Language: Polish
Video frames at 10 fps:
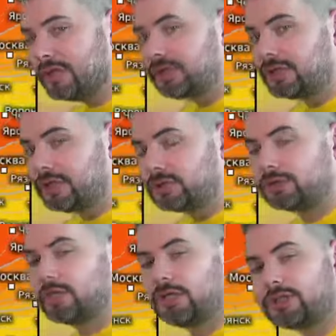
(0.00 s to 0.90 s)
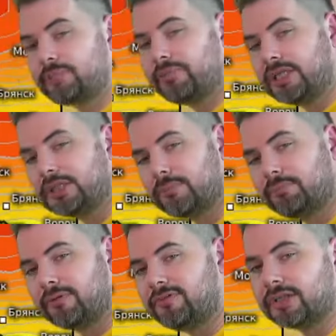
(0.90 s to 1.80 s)
też e, cieplejsze
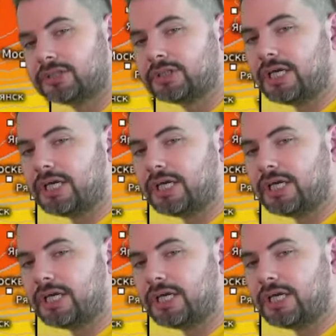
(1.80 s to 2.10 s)
powietrze,